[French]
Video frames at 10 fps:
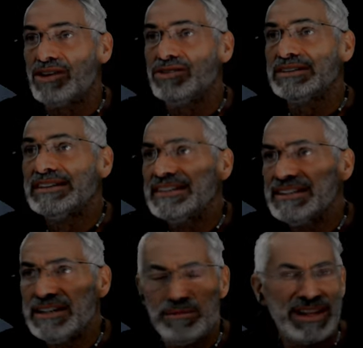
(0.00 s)
entre autres,
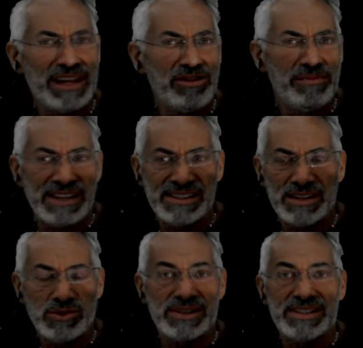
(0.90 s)
peut-être le
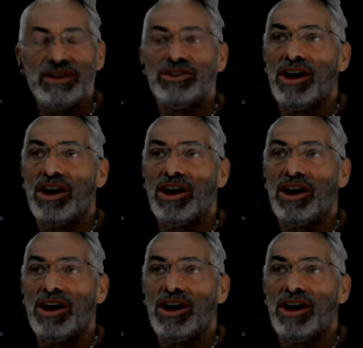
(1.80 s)
Mexique aussi.